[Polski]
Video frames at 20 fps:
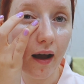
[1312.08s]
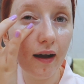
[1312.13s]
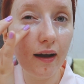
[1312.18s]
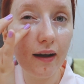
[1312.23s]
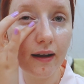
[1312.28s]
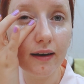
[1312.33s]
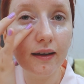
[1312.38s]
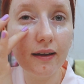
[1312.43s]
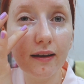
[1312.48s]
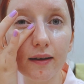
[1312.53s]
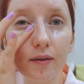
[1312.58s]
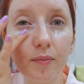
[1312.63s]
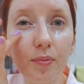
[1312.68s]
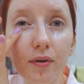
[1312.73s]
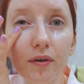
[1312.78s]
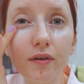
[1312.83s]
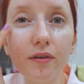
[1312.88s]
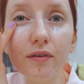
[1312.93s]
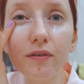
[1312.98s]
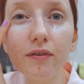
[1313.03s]
ale
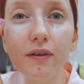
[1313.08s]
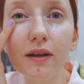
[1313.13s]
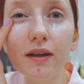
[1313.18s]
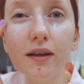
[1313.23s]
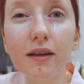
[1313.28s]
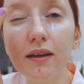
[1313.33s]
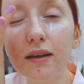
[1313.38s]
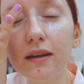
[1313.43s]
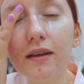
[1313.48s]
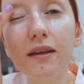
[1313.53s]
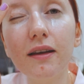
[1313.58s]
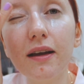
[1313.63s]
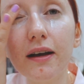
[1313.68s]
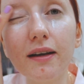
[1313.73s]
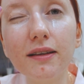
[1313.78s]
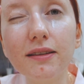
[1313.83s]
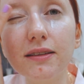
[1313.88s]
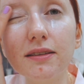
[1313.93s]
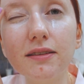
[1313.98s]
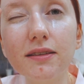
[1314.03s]
po chwili
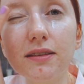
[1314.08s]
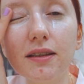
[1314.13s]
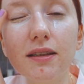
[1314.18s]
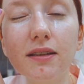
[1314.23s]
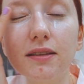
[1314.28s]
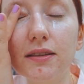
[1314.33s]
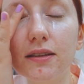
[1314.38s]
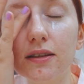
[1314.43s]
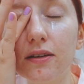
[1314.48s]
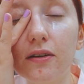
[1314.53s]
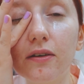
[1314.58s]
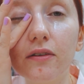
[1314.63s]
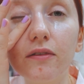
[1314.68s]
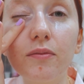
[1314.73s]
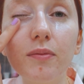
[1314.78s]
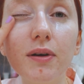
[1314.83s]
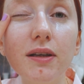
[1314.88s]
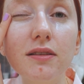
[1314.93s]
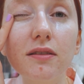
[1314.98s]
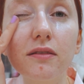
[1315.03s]
jak zaczynacie go
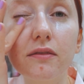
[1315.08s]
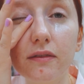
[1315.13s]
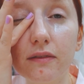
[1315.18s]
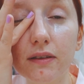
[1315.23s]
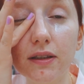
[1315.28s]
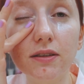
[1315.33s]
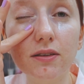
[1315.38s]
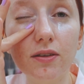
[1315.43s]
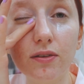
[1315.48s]
masowywać,